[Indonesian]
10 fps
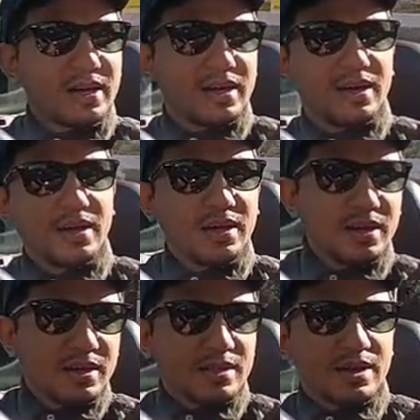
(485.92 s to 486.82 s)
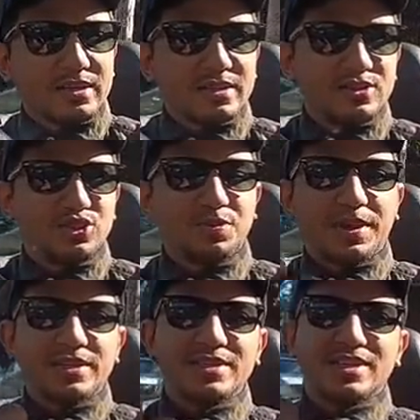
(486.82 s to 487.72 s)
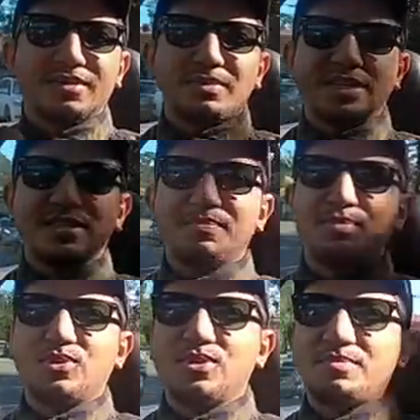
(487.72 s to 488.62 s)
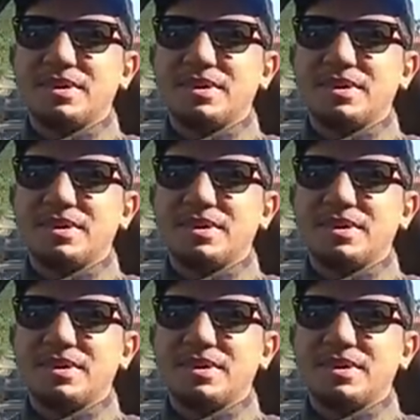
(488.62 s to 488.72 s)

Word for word: uh, terasa suspensinya masih empuk